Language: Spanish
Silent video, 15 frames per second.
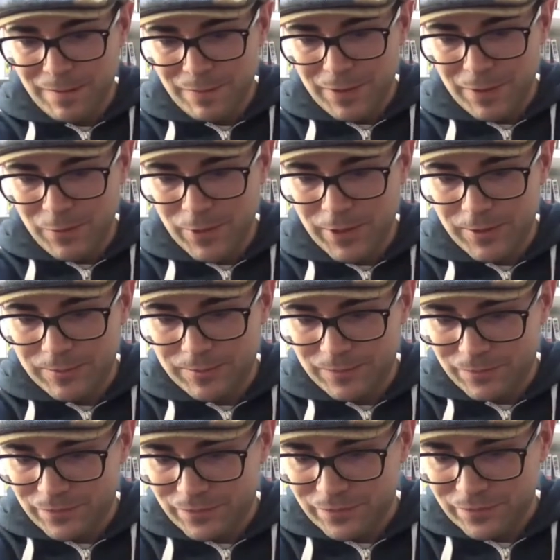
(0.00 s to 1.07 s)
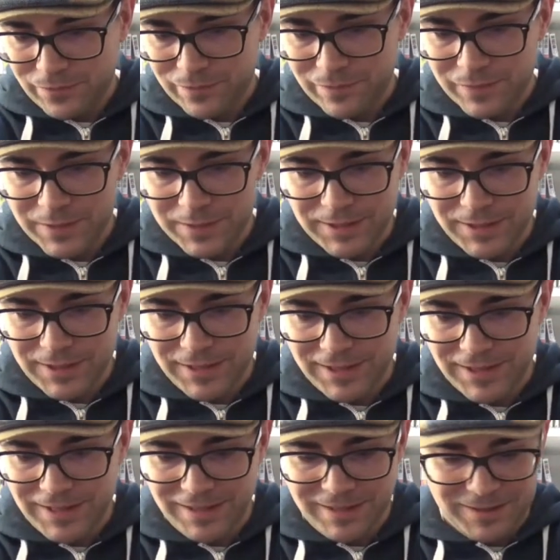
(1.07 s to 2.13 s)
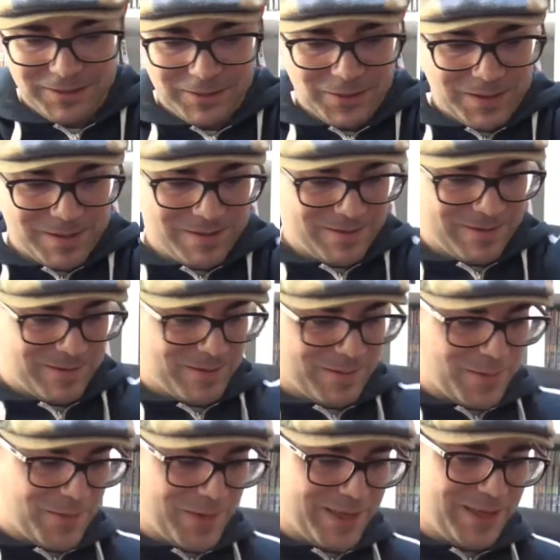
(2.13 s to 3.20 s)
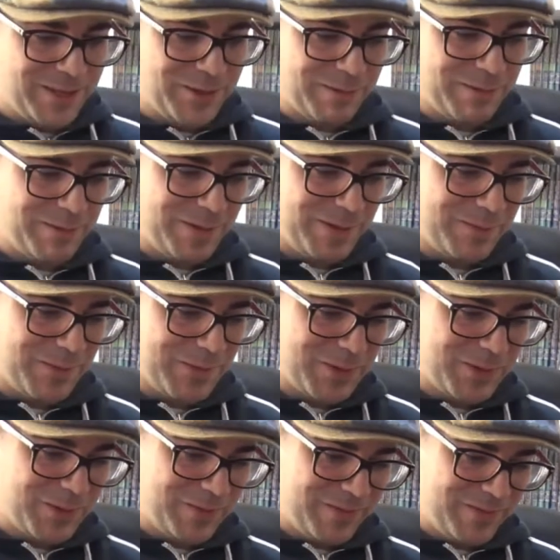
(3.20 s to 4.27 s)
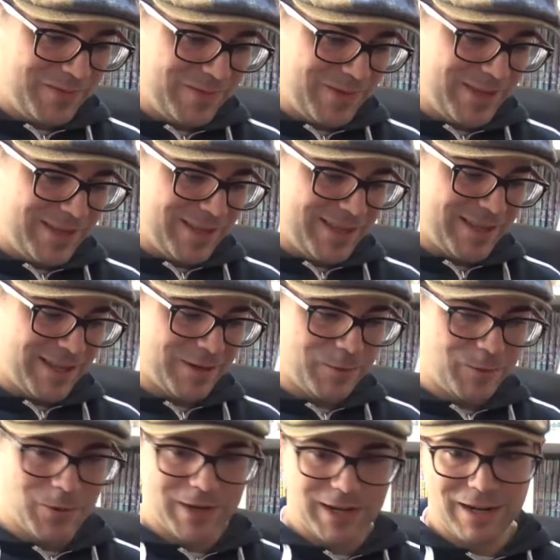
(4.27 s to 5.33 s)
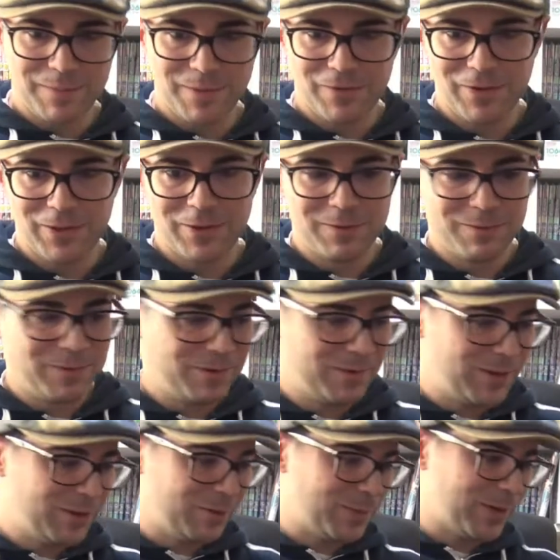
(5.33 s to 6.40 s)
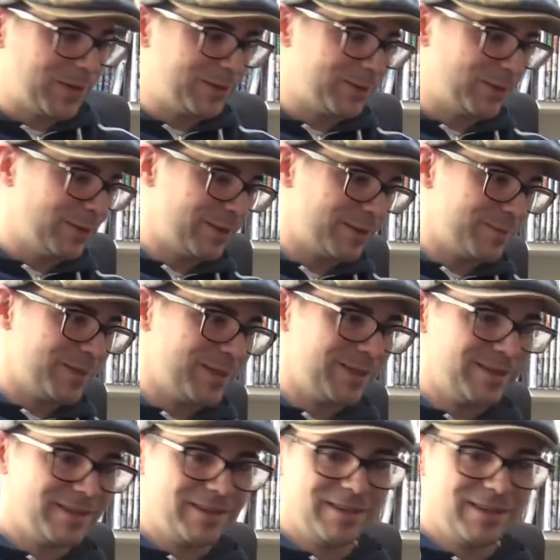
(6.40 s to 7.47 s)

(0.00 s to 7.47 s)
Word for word: Pero bueno, eh, como me he dicho a mí mismo, voy a intentar no buscar la perfección en mis vídeos porque entonces me...